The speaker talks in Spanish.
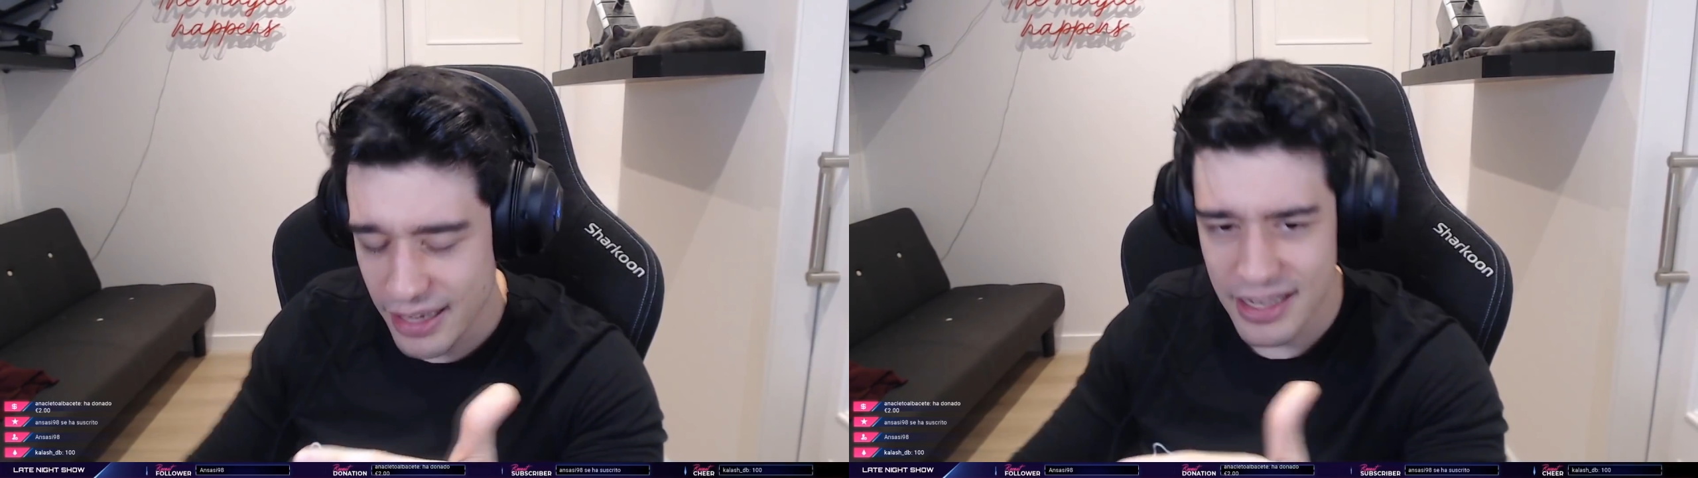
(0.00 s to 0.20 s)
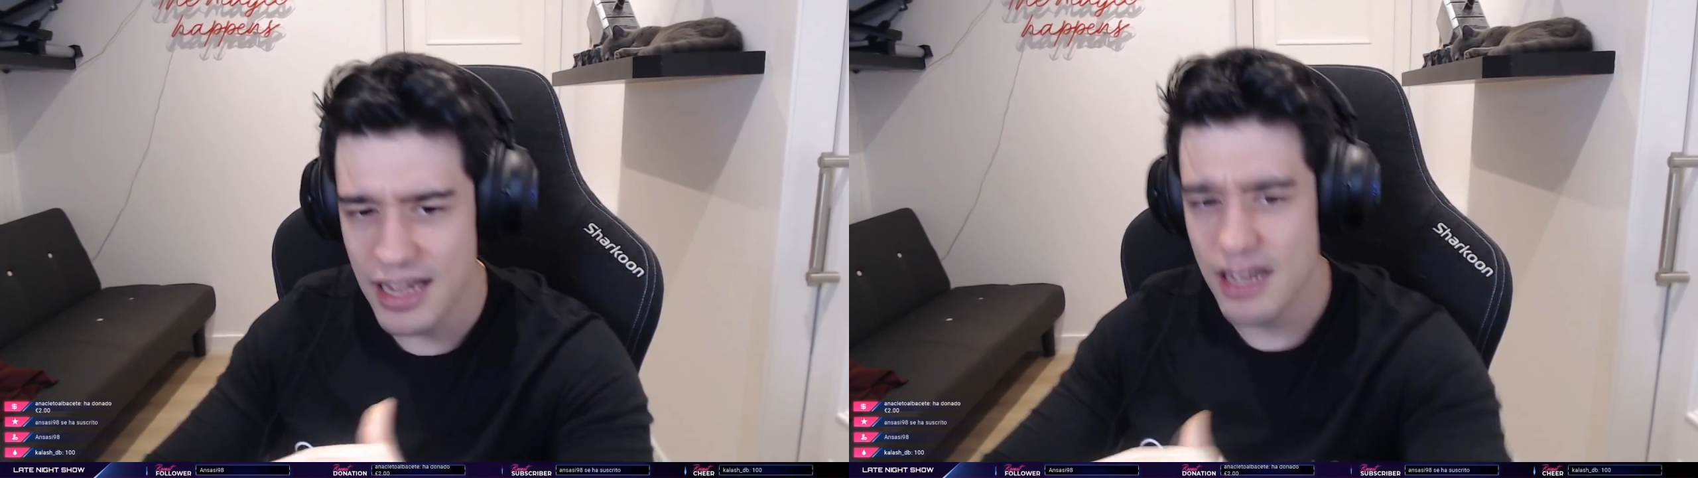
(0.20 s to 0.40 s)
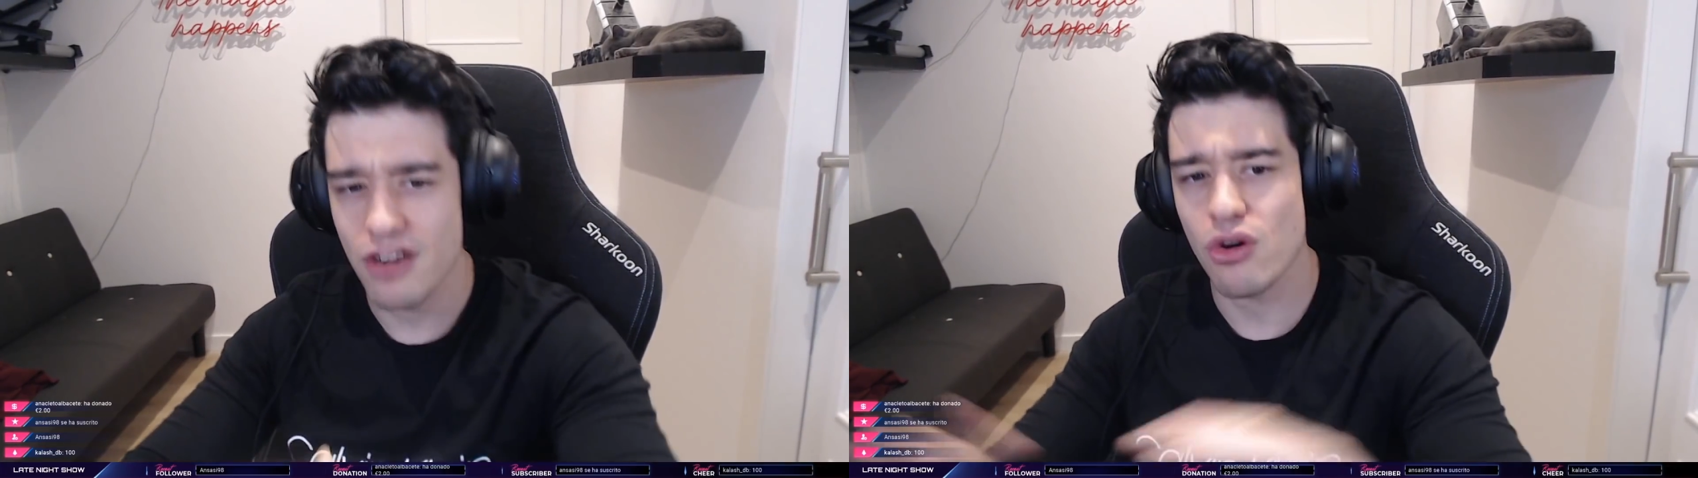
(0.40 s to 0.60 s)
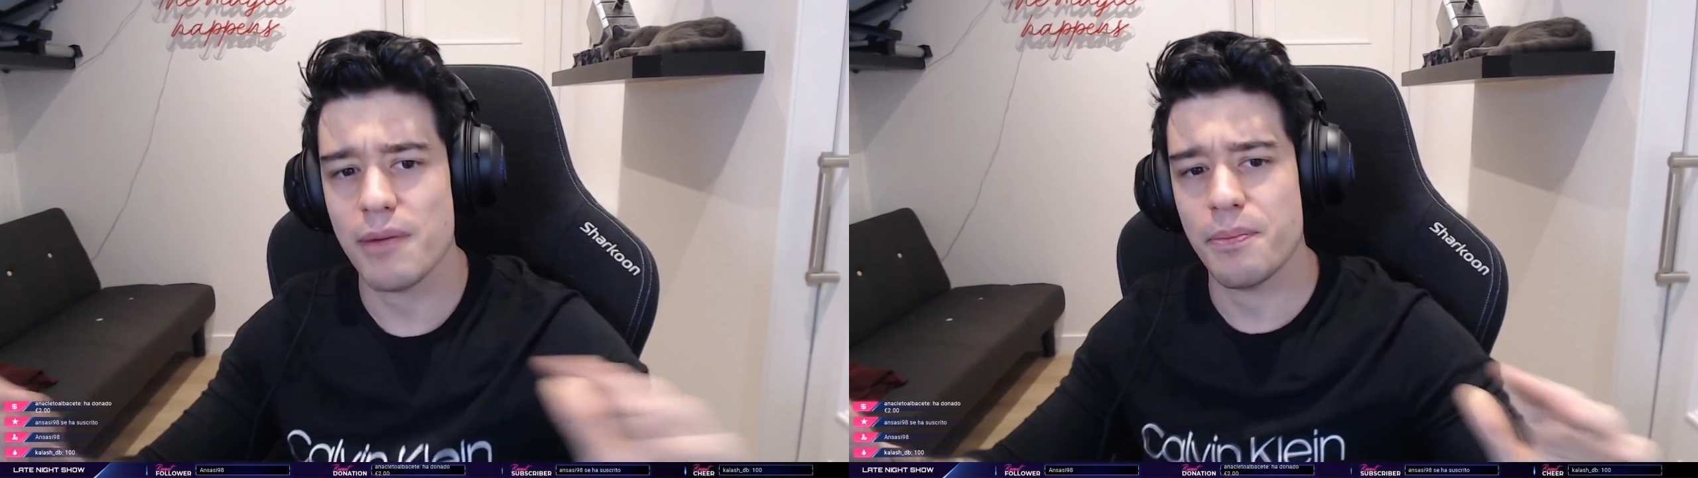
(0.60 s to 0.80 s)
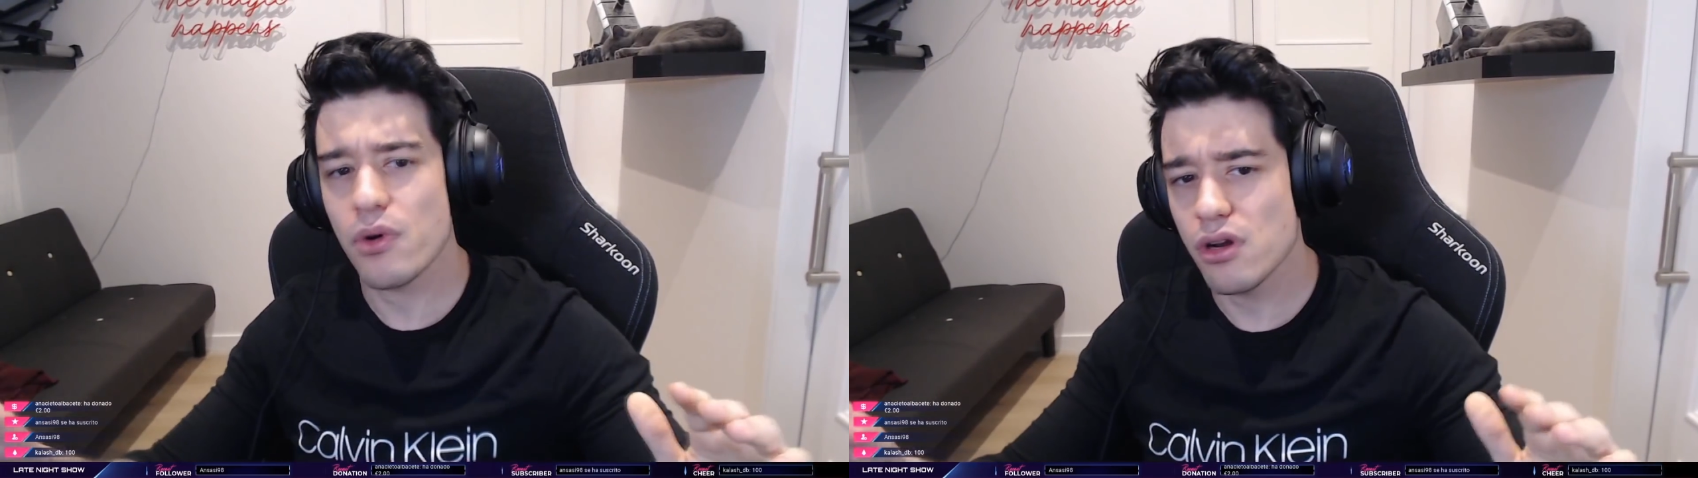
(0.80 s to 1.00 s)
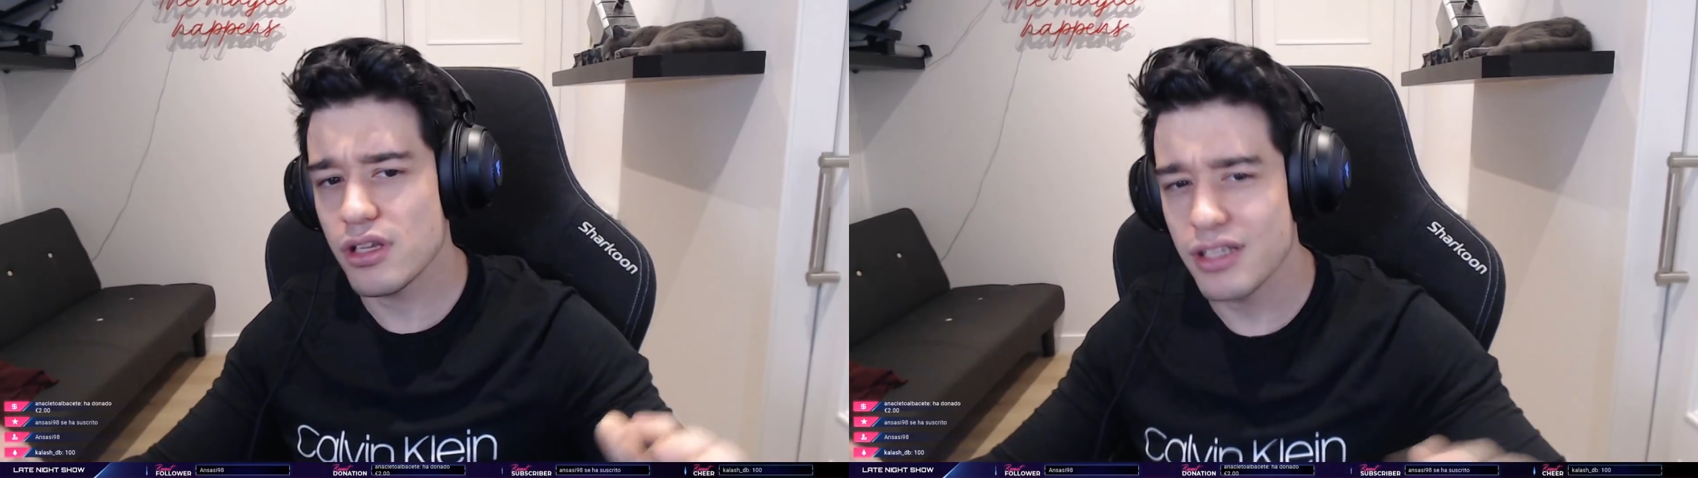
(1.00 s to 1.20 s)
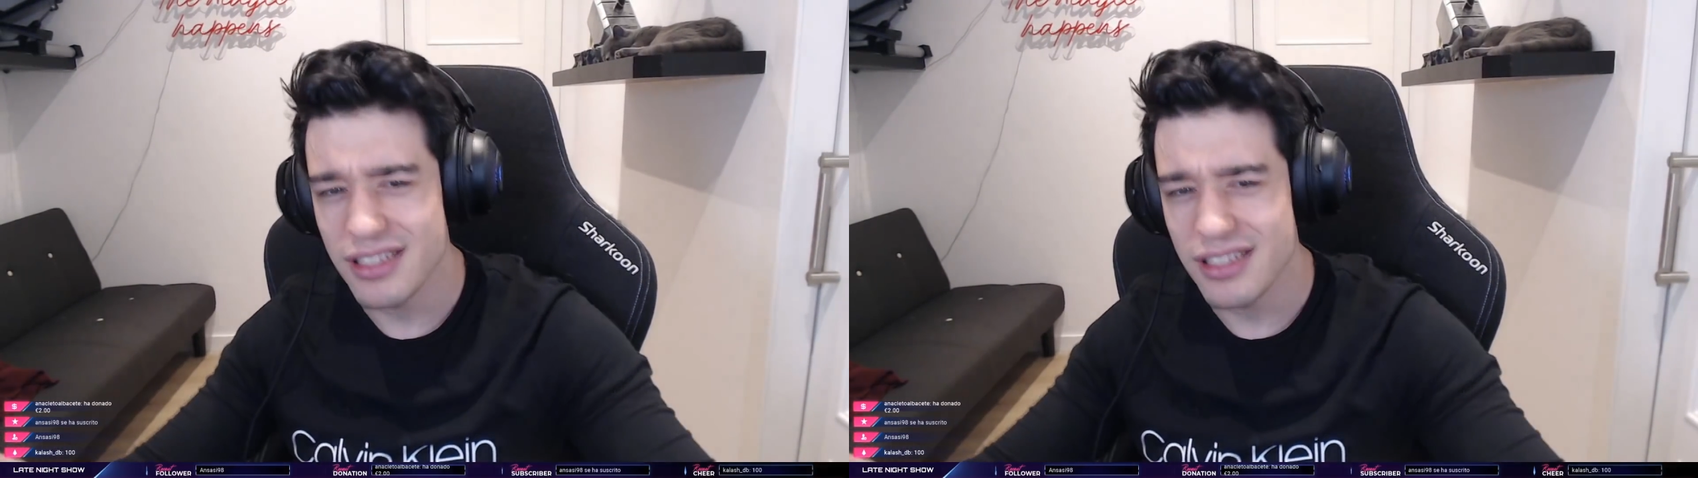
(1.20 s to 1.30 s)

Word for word: que ya Logan Paul